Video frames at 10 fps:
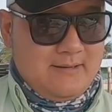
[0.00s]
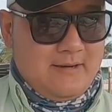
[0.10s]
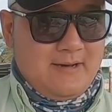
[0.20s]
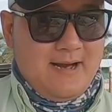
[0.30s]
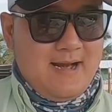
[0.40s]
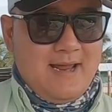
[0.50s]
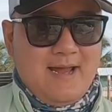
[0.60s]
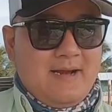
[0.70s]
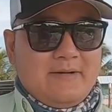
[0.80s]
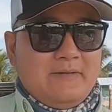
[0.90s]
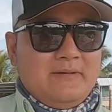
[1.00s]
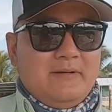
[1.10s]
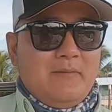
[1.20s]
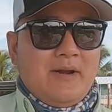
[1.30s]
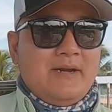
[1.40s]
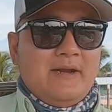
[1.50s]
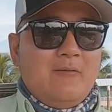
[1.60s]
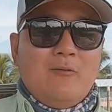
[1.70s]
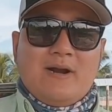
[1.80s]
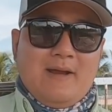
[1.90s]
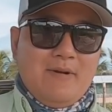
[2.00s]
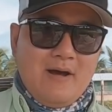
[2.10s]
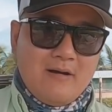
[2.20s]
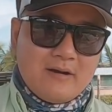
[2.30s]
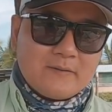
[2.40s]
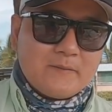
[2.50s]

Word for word: thật ra là mình thì không quan niệm đó